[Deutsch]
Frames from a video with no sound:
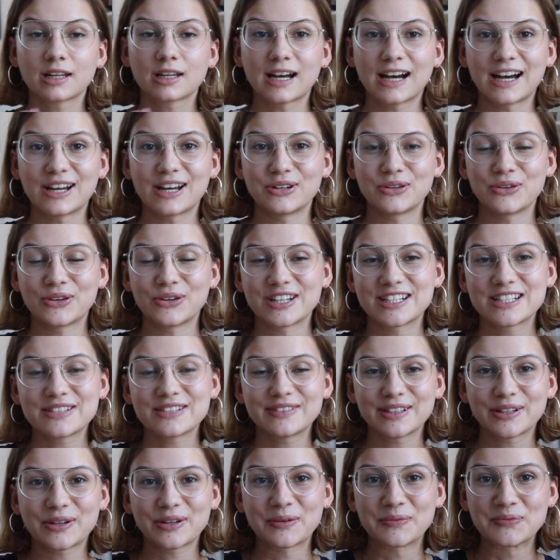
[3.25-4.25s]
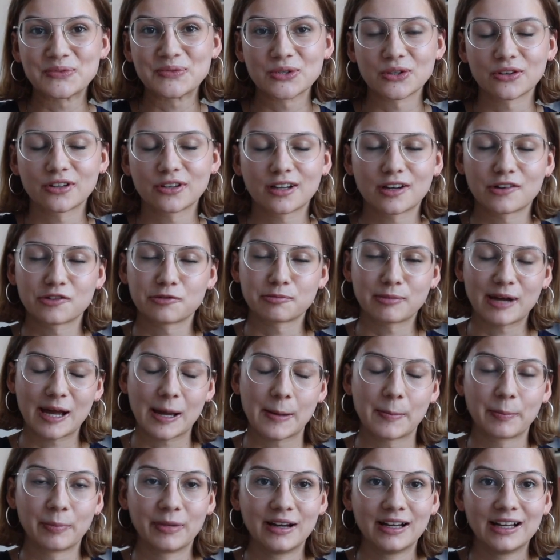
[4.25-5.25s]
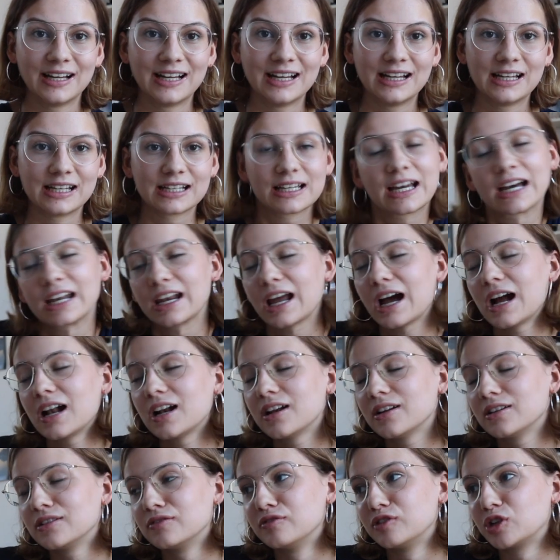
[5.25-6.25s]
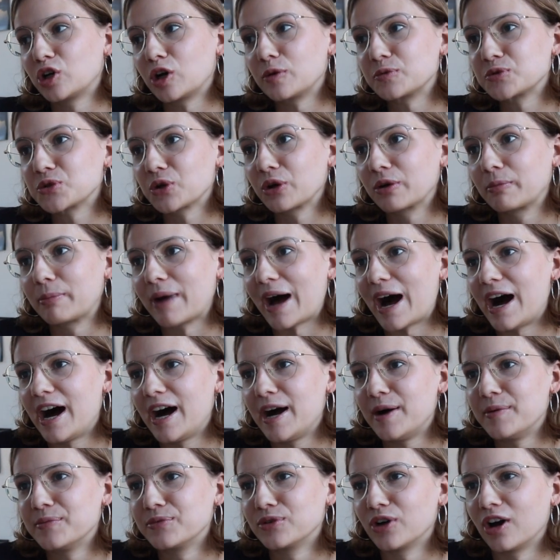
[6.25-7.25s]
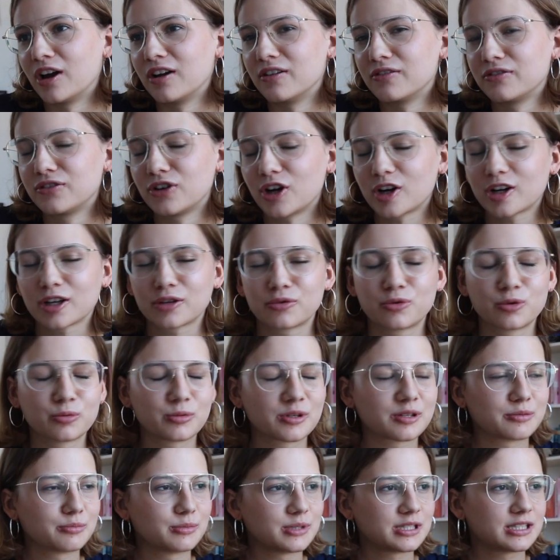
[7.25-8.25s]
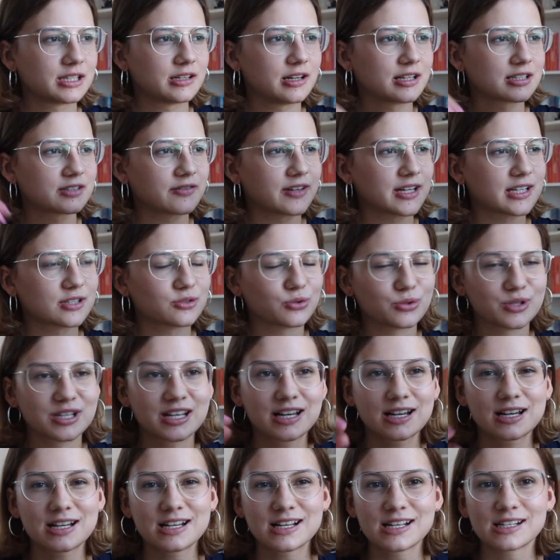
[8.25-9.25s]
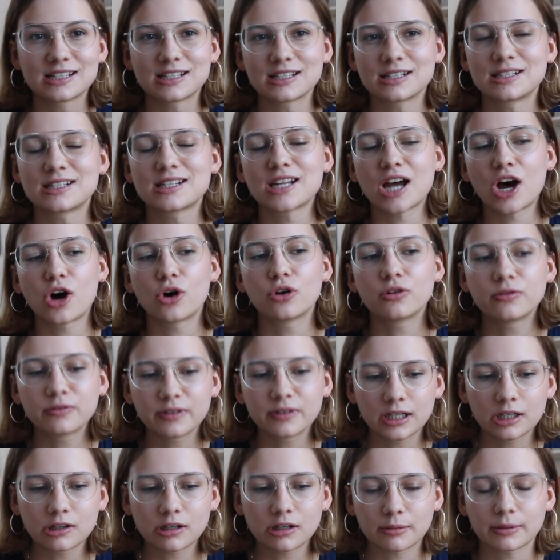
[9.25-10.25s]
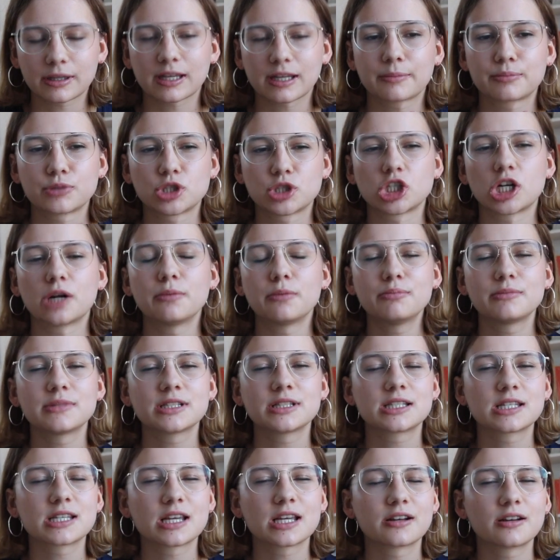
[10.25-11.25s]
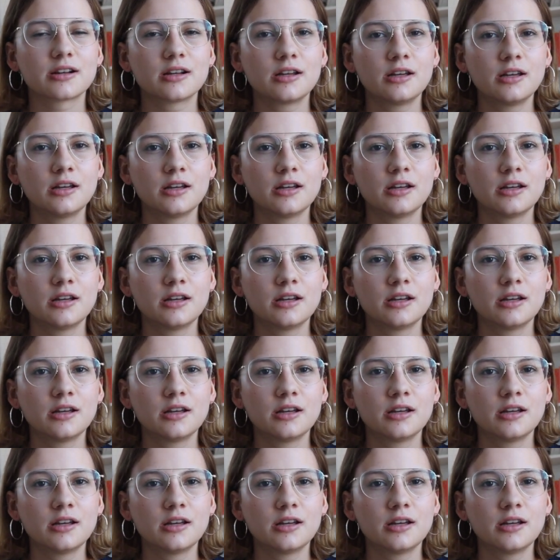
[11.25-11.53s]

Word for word: Hallo Leute, willkommen zurück auf meinem Kanal. Willkommen zurück bei einem neuen Vlog. Ich fühle mich ein bisschen, als wäre das so ein Sit-Down-Video, aber ich habe schon ein bisschen